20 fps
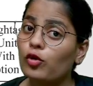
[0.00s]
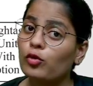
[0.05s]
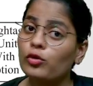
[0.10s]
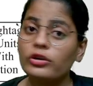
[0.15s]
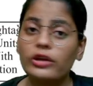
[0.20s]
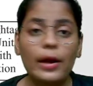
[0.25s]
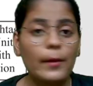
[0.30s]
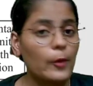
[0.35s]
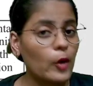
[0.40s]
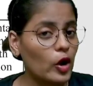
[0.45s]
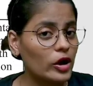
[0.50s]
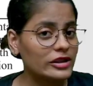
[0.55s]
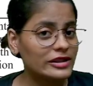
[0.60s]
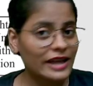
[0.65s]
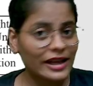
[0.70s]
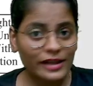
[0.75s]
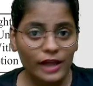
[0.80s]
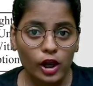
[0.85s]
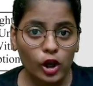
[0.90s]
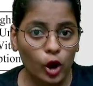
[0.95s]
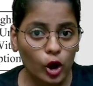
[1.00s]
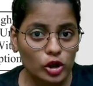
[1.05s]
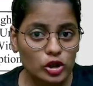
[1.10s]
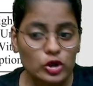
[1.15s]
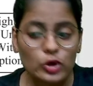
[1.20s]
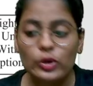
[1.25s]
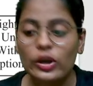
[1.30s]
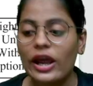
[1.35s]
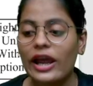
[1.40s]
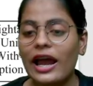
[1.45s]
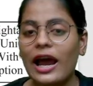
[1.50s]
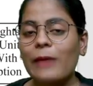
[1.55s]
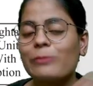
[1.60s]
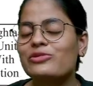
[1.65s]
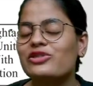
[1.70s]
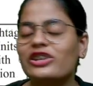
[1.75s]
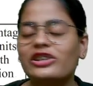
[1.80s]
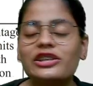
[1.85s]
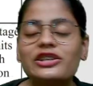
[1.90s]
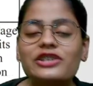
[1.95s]
उनका बहुत ज़्यादा लॉस हो रहा है आप
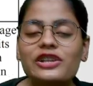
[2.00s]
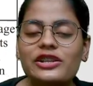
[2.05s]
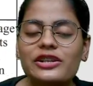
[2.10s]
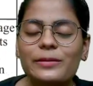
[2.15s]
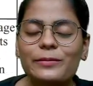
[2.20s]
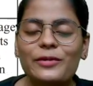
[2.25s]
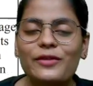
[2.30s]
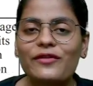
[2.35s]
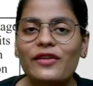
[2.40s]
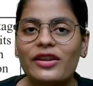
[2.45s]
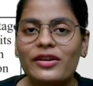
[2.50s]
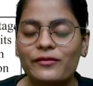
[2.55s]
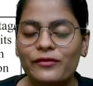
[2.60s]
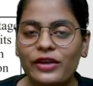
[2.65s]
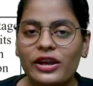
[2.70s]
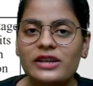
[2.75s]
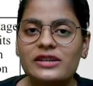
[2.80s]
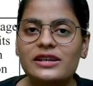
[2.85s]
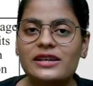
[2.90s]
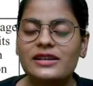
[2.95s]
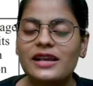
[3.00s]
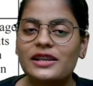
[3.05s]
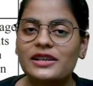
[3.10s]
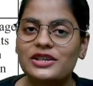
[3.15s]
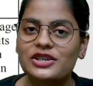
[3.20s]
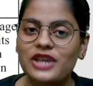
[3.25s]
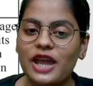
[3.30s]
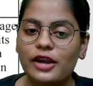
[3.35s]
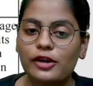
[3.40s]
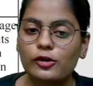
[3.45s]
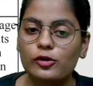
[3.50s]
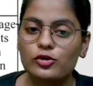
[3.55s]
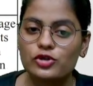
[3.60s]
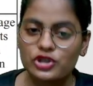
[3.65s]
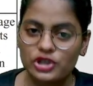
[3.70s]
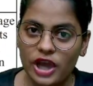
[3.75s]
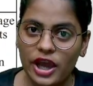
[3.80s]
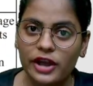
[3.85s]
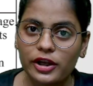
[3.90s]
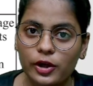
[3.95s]
जल्दी जल्दी अपने फ्रेंड्स के साथ इस चैनल को
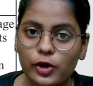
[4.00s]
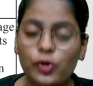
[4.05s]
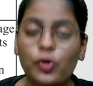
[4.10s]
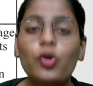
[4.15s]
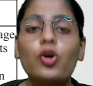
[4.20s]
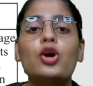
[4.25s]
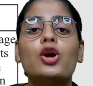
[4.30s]
शेयर करो